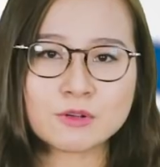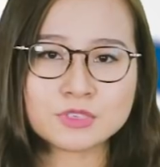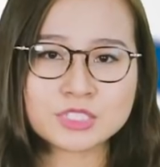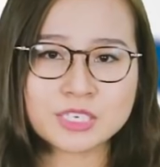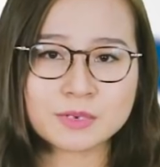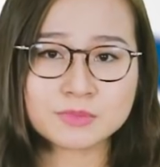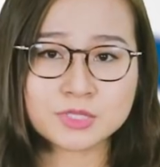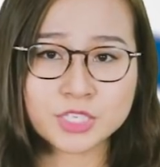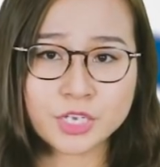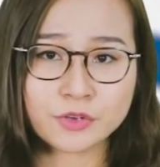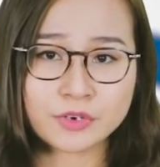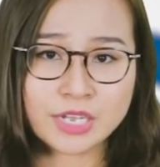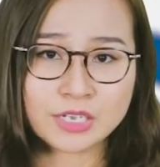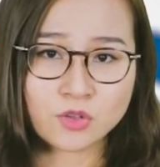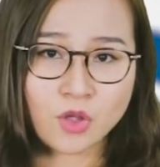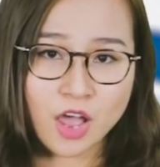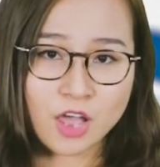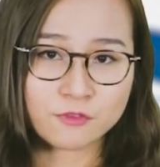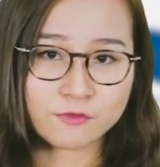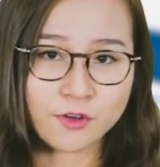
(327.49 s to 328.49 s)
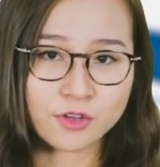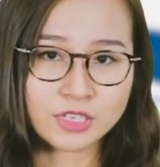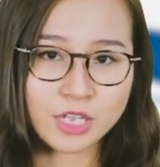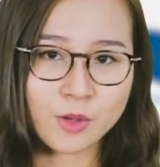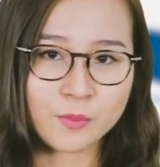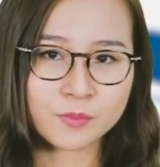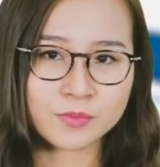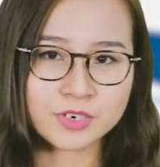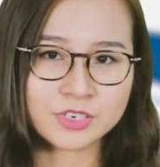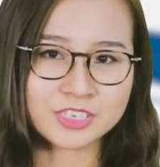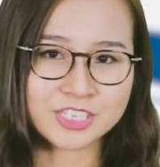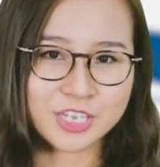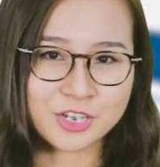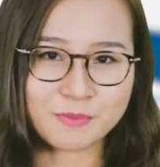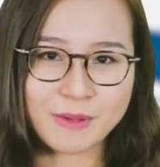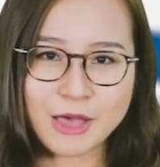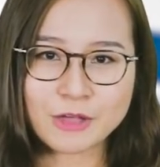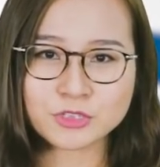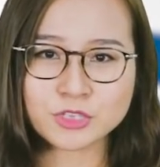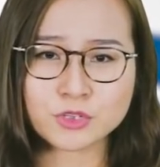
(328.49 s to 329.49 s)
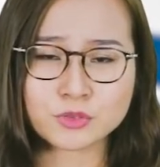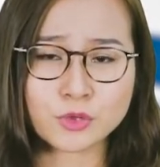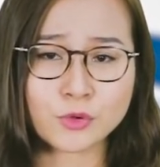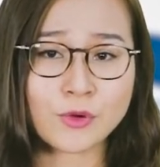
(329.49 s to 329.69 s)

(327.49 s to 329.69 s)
sáu trăm triệu điện thoại phổ thông được dự báo tiêu